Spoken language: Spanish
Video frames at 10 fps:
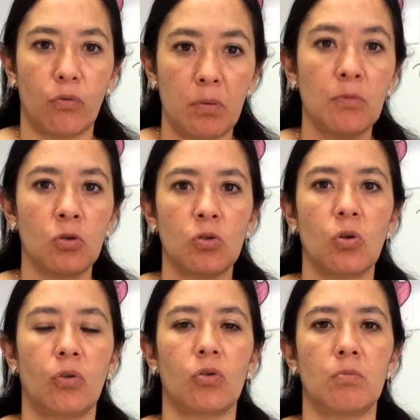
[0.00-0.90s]
fuimos
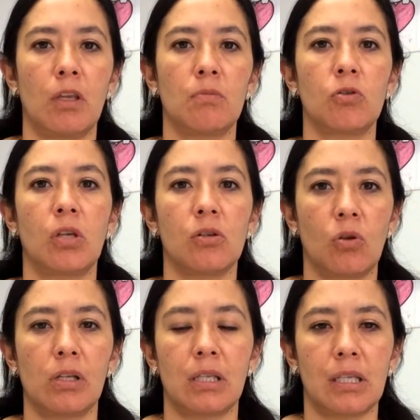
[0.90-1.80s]
nosotros mismos quienes
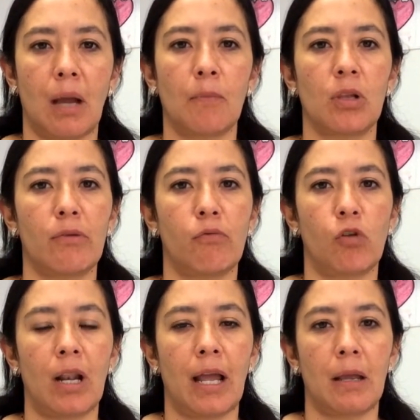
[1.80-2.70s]
solicitamos
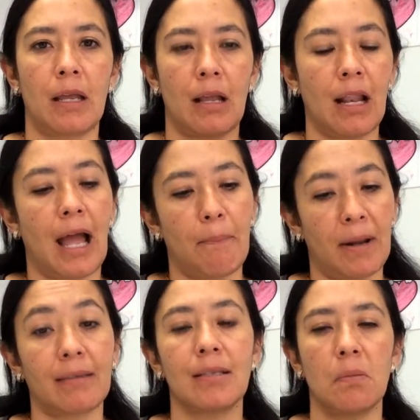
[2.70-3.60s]
eh, la,
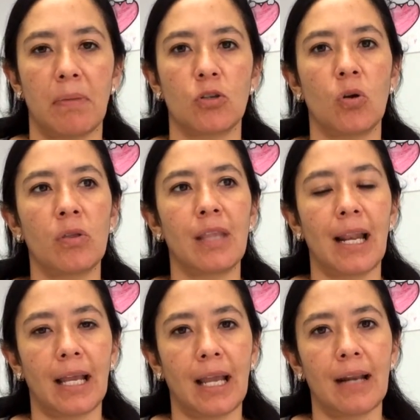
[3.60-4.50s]
participación
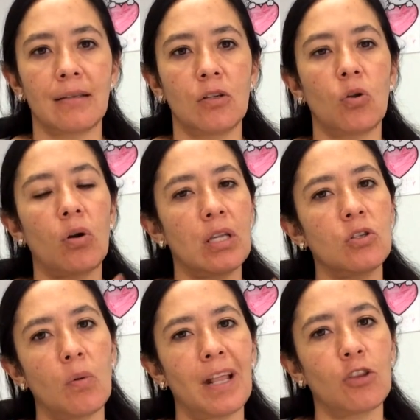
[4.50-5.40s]
del ejército y
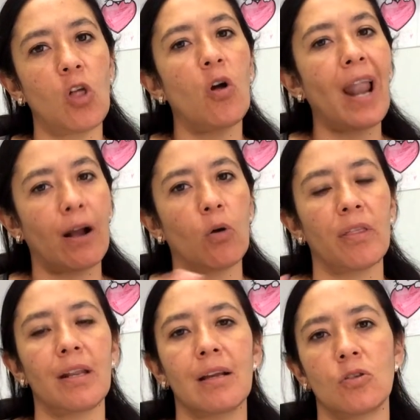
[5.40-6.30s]
sobre todo la
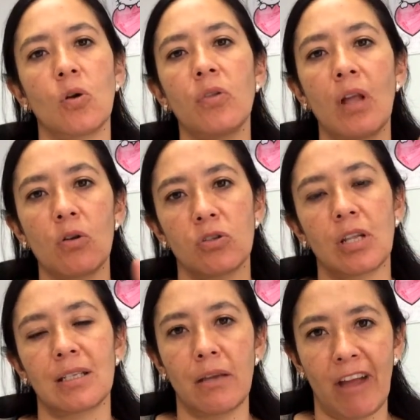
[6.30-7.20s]
coordinación de los
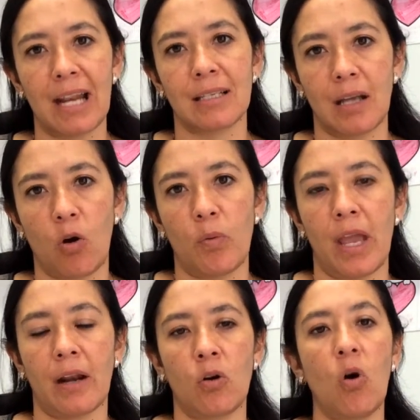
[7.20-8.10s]
tres niveles de
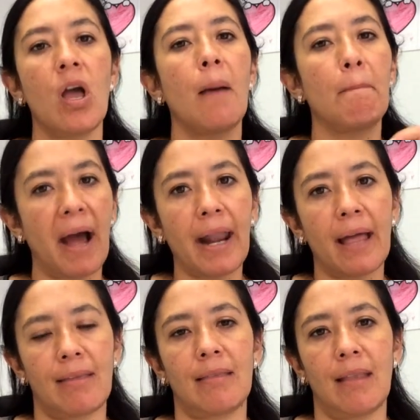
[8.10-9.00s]
gobierno para
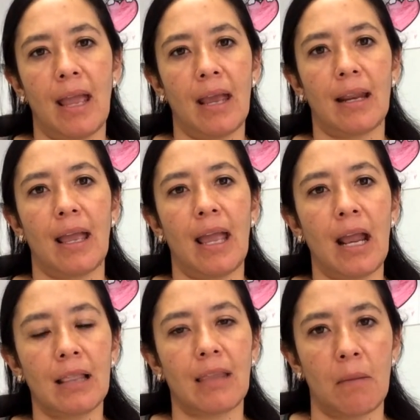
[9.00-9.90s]
atender
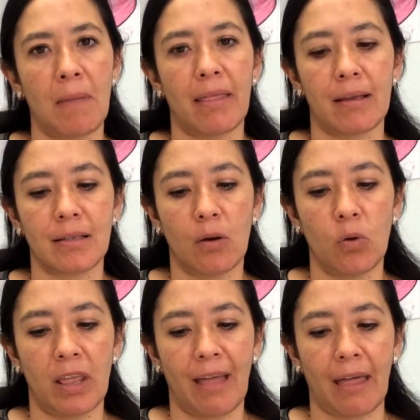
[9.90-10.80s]
el tema de
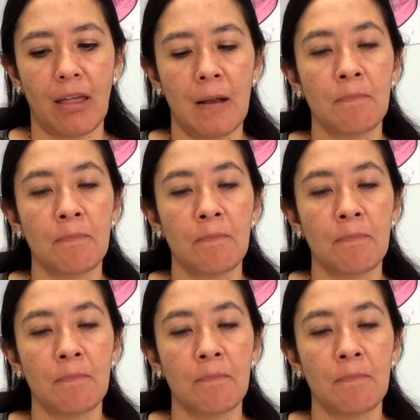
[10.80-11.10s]
seguridad.